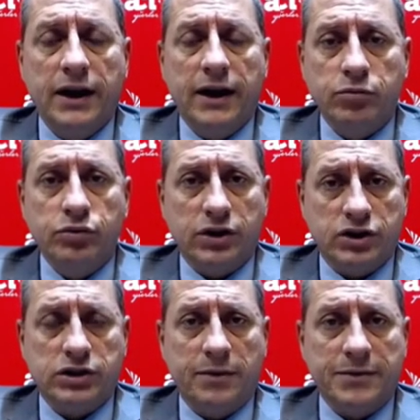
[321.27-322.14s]
E, bunun
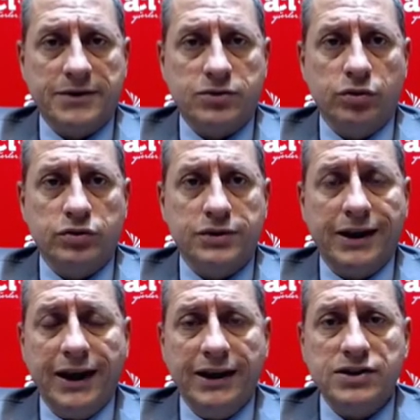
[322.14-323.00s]
açıklaması
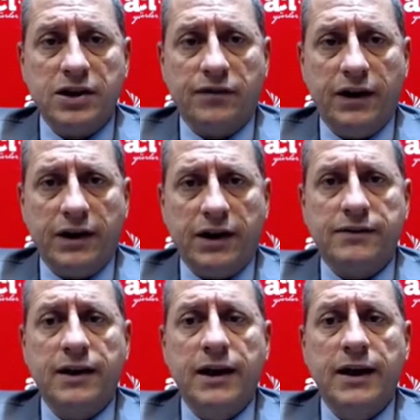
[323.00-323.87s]
olursa gelecek.
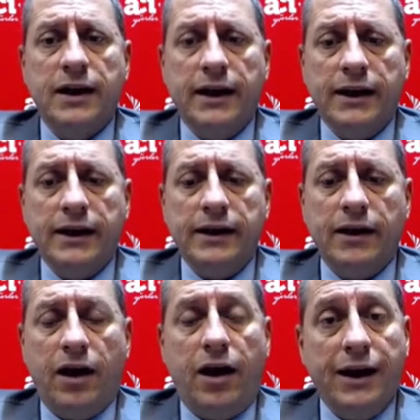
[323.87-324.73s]
Fakat
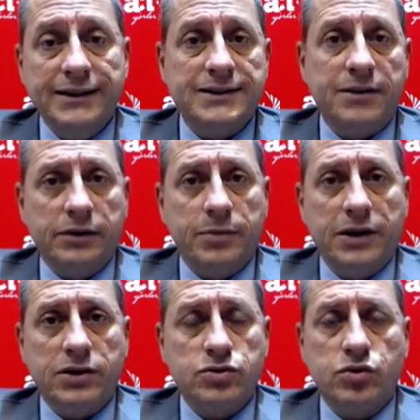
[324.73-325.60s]
e, aynı zamanda
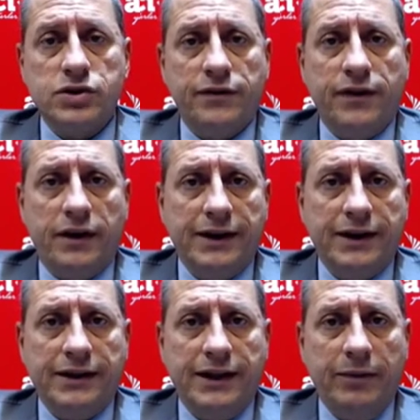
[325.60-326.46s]
biraz önce
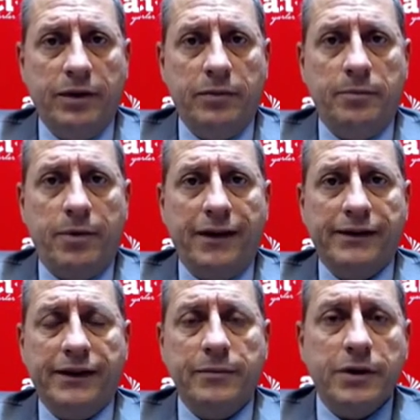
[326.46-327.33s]
ifade ettiğim gibi
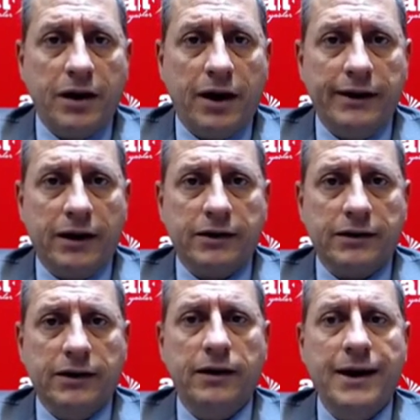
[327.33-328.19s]
pandemi
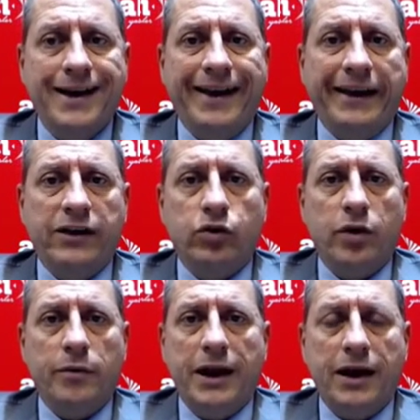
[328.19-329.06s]
kaynaklı
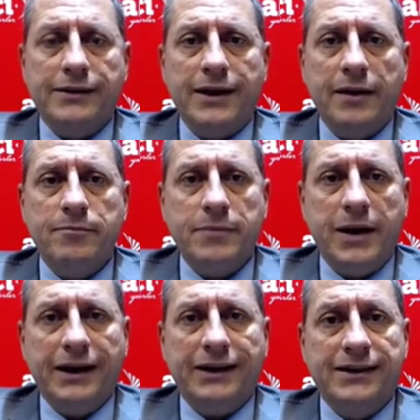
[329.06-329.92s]
ekonomilerde
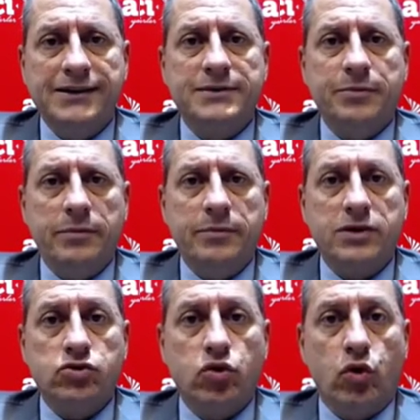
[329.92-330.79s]
belki kısmi
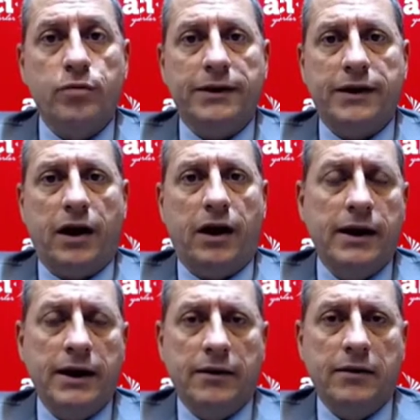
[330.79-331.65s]
bir soğuma da
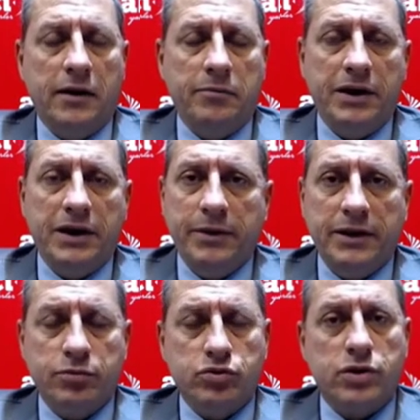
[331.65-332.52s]
e, bir,
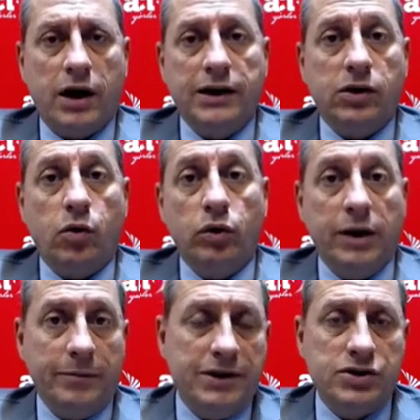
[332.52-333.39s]
bir buçuk aylık
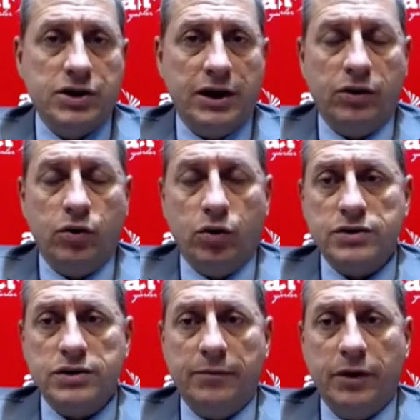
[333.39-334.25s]
olabileceği
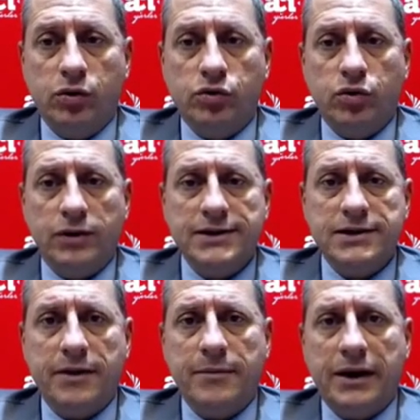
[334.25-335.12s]
gözlemleniyor.
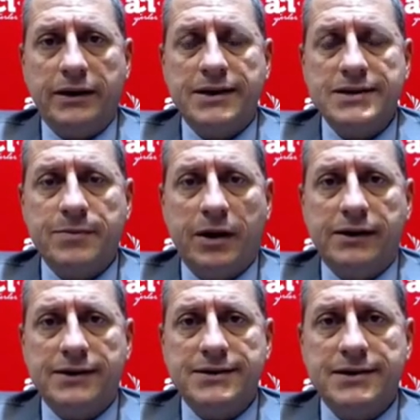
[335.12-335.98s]
Dolayısıyla Merkez
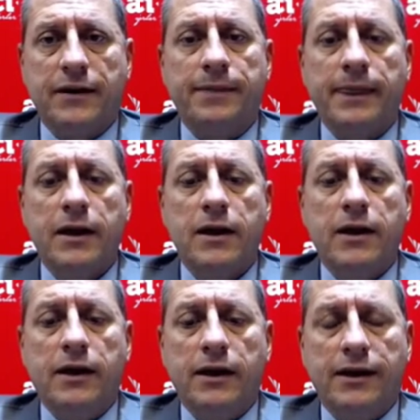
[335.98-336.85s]
Bankası
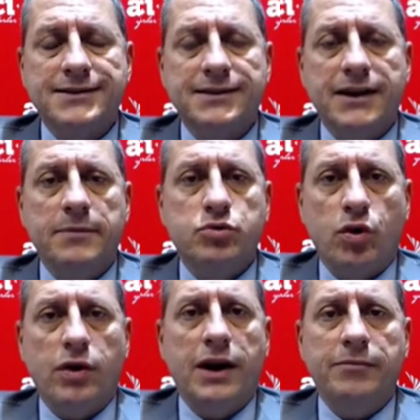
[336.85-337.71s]
e, aslında hep
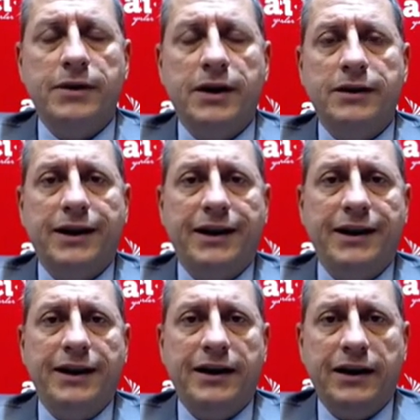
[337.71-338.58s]
söylemlerinde
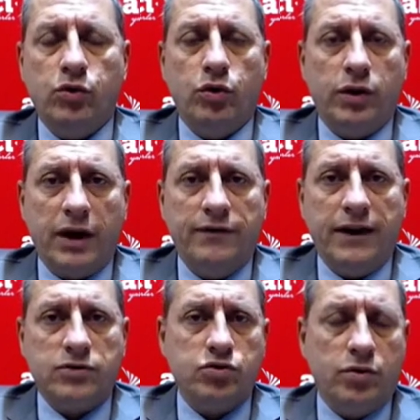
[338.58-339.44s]
ileriye dönük
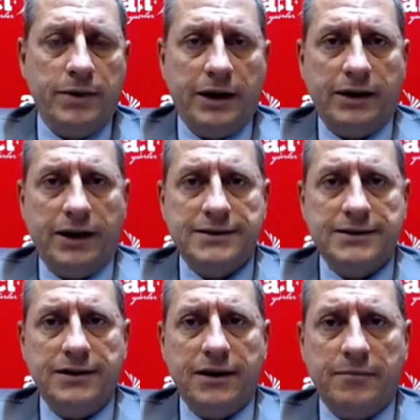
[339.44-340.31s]
enflasyon
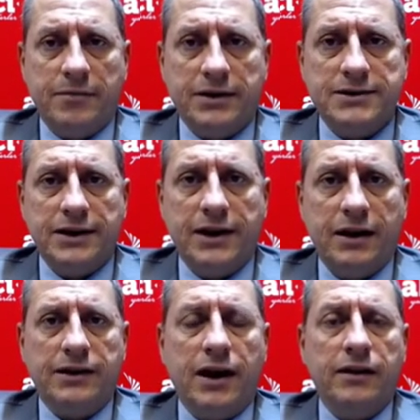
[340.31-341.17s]
beklentisinden
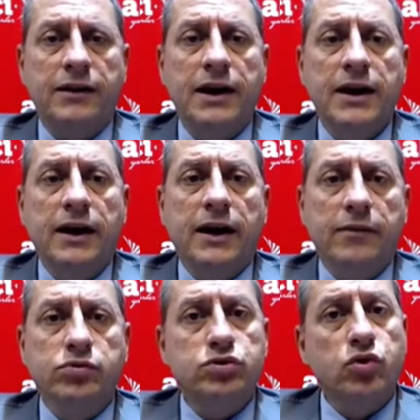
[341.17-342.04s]
bahsederken
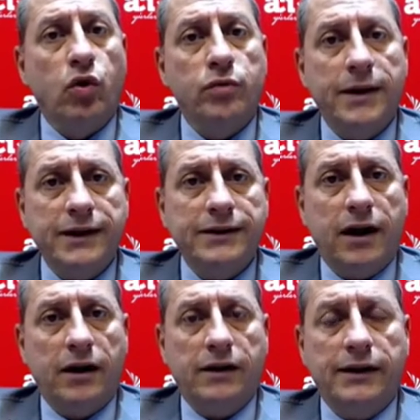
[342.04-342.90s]
e, bu soğumayı
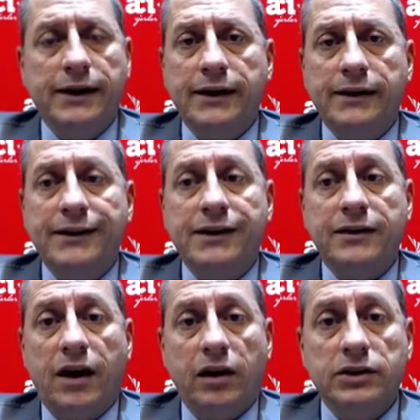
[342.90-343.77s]
da e,
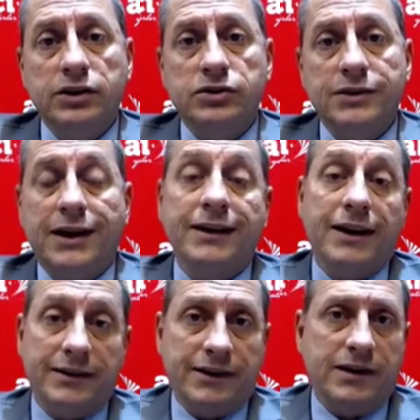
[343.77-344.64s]
dikkate alı ne
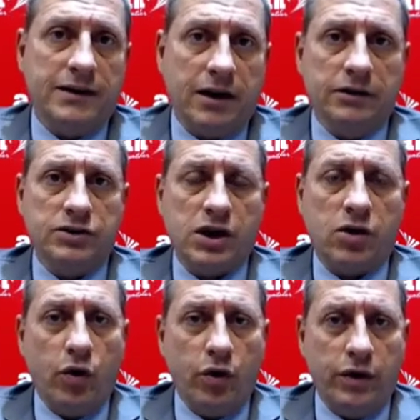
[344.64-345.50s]
kadar dikkate alacak
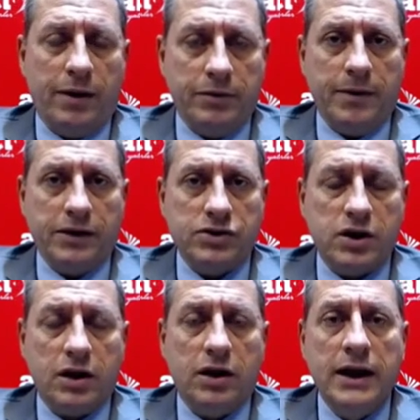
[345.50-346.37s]
o önemli
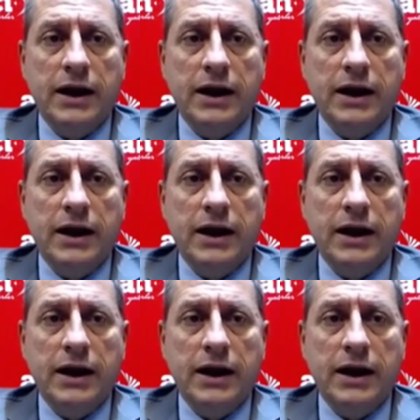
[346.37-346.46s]
bence.